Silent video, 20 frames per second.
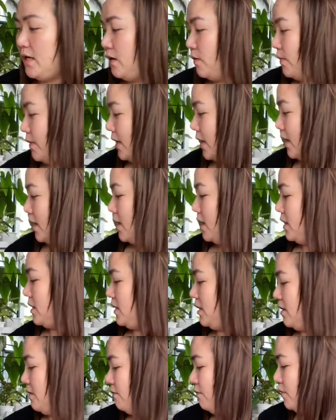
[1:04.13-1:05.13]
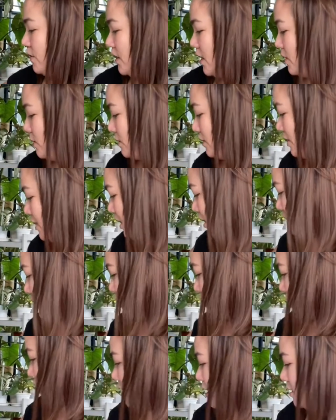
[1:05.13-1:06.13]
we cannot live without
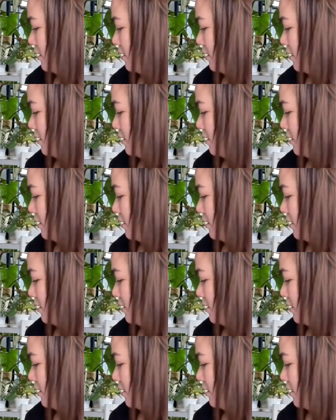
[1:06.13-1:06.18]
Minsha.